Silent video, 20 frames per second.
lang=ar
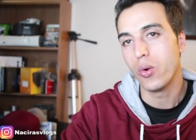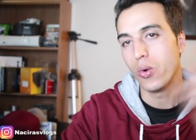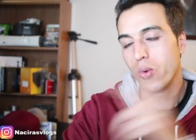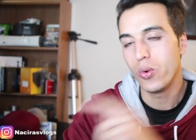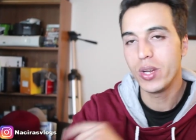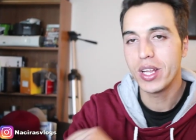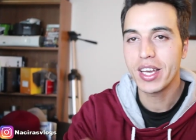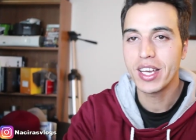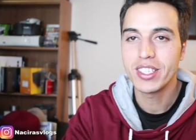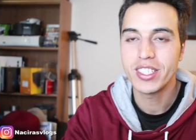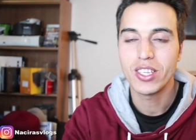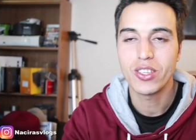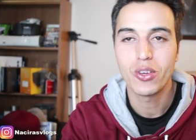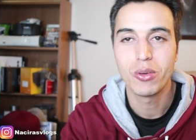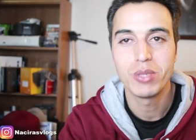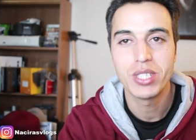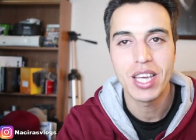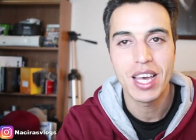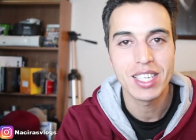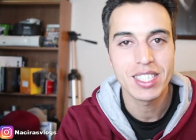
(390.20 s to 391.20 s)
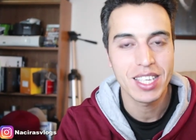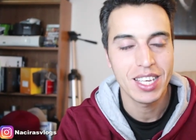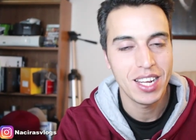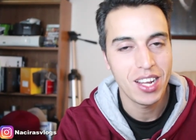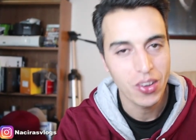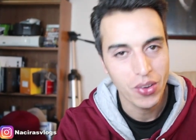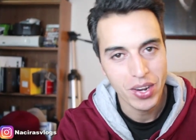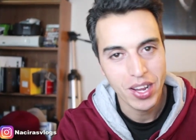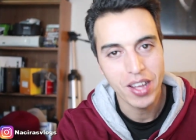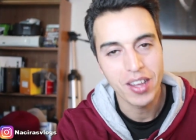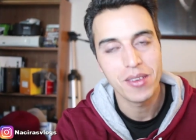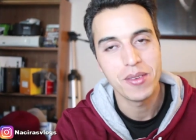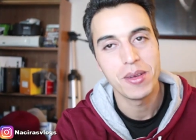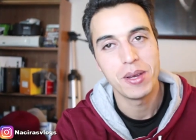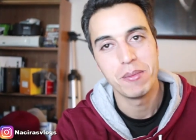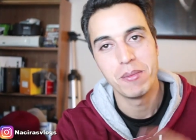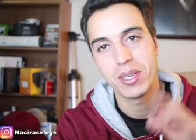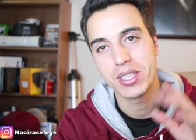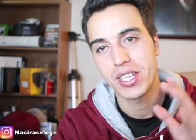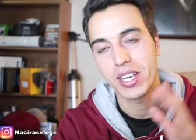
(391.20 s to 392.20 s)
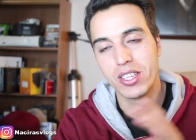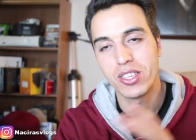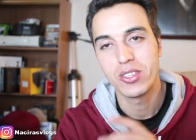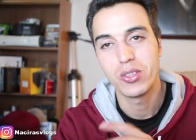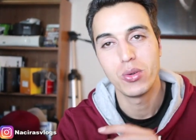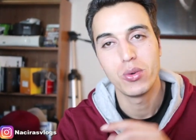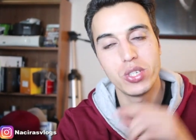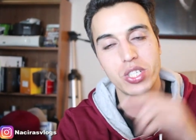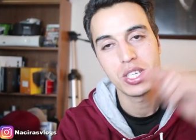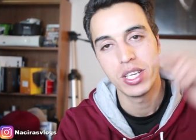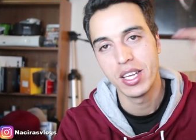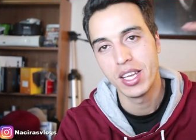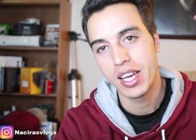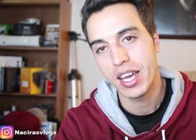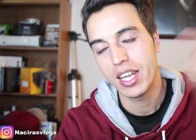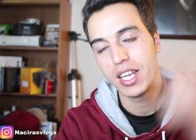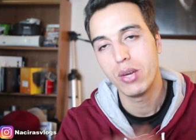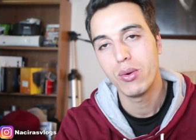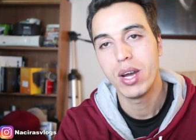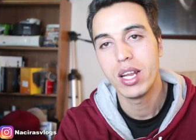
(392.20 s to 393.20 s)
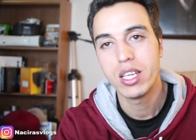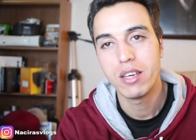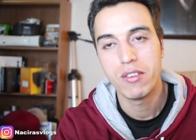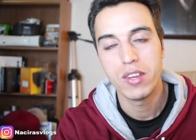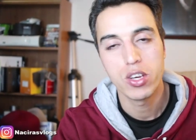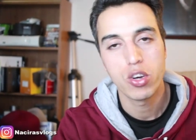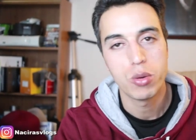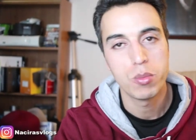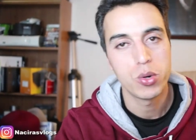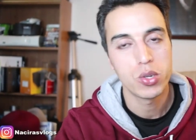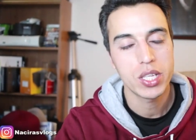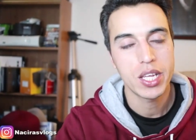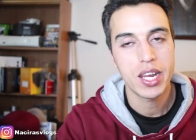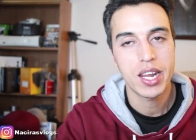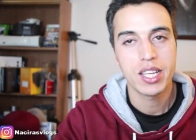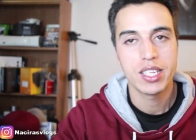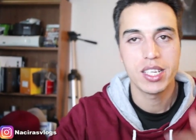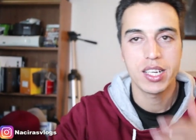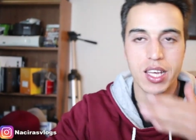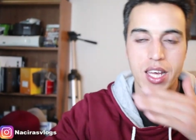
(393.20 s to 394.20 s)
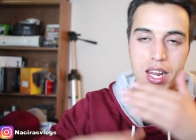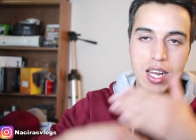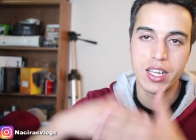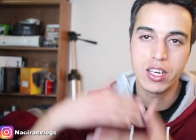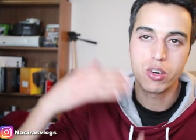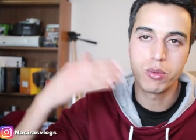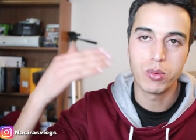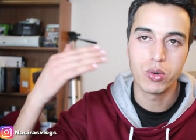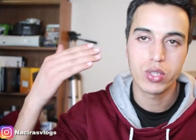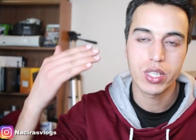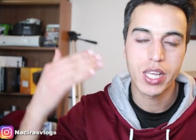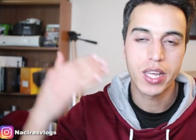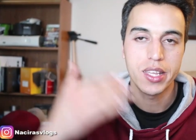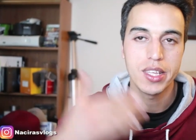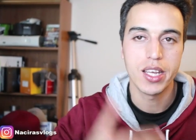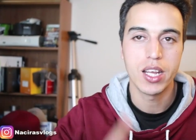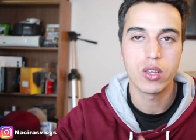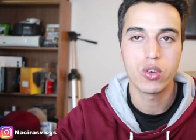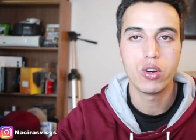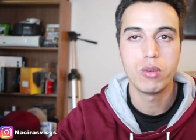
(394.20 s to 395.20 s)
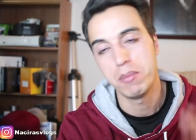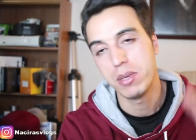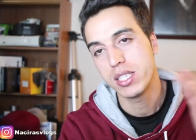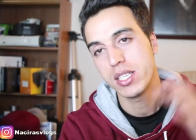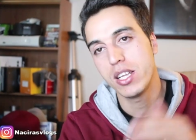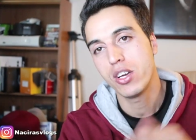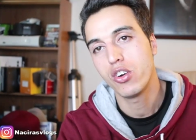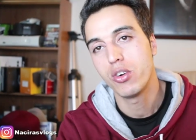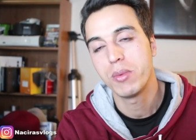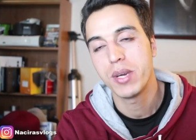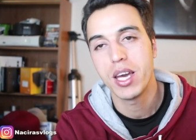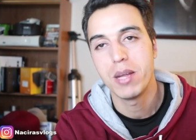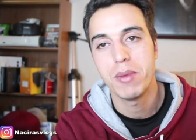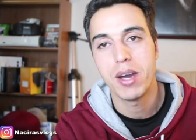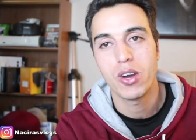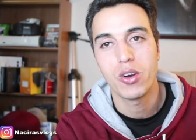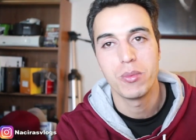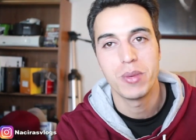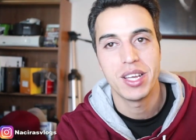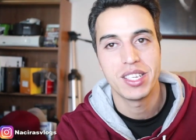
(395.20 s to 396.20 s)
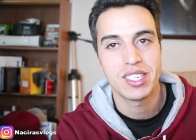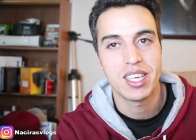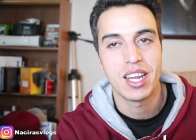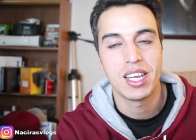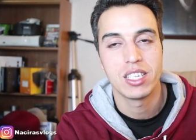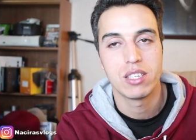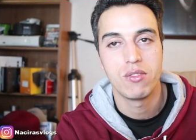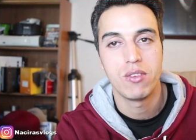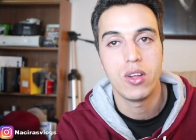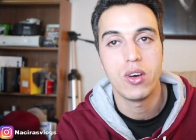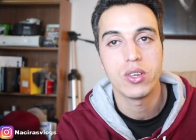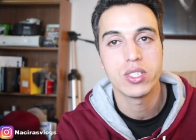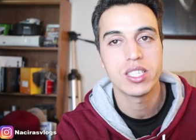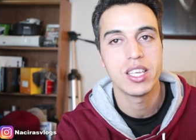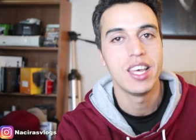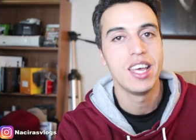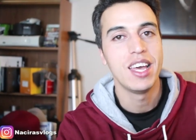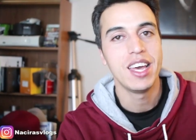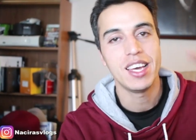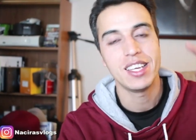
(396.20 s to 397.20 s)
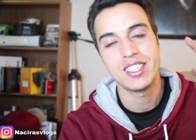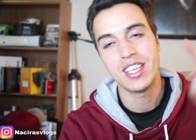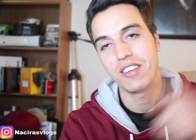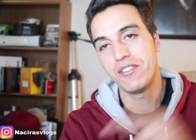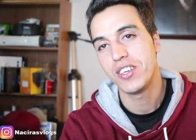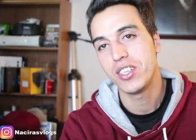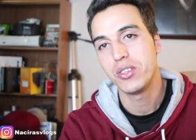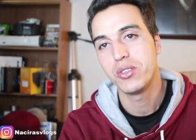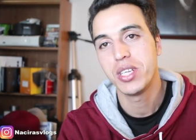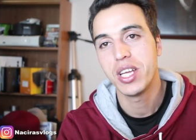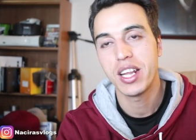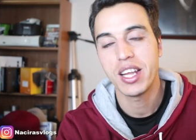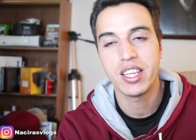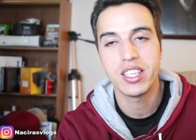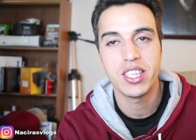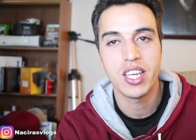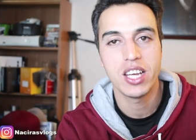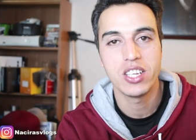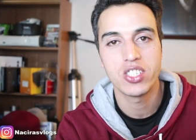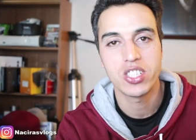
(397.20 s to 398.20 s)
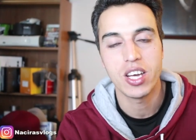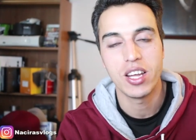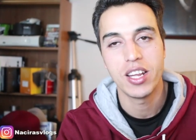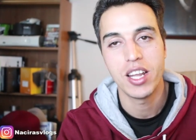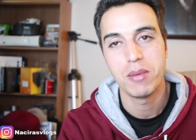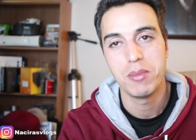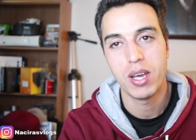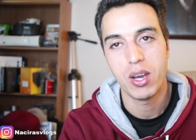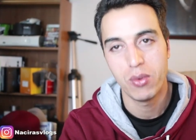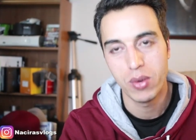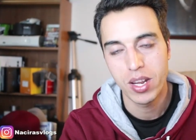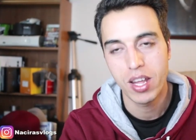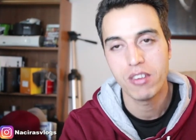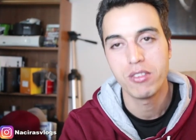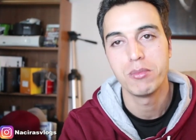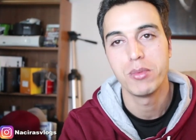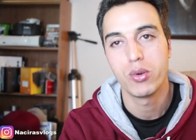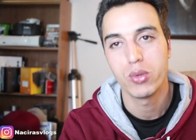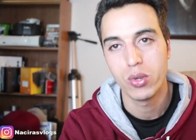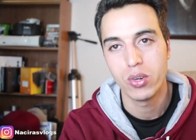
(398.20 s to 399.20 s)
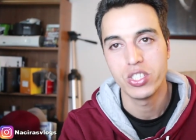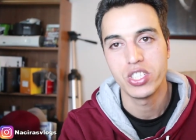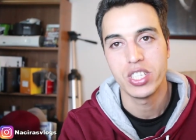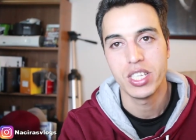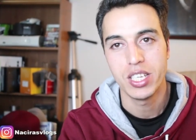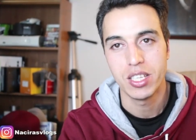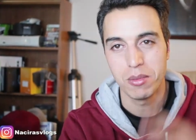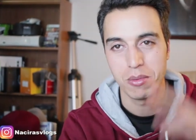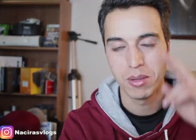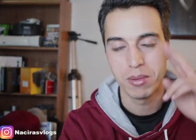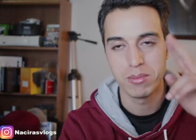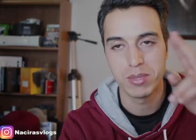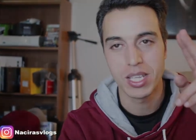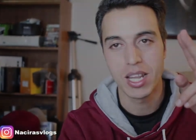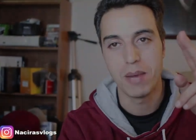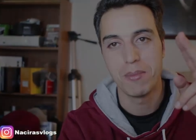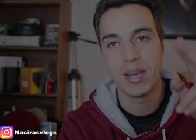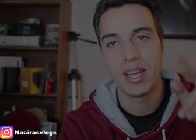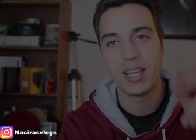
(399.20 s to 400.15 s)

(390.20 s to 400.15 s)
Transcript: ولا كانت عندكم شي اسئله اخرى ما ترددوش خليوها ليا في لي كومونتير غادي نقرا لي كومونتير ديالكم بيس ليكم كان معكم ناصر عيز فلوكس حتى الفيديو ديال غدا ان شاء الله بحول الله في موضوع جديد السلام